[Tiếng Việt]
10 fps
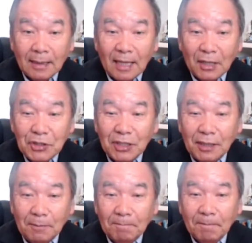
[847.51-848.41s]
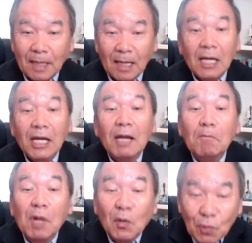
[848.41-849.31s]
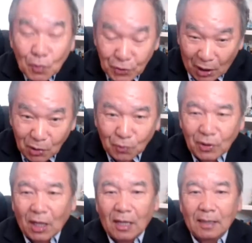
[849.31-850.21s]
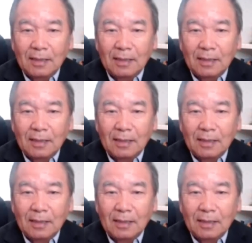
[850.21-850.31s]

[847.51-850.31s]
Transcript: ta chỉ nệm lòng của chó lù nó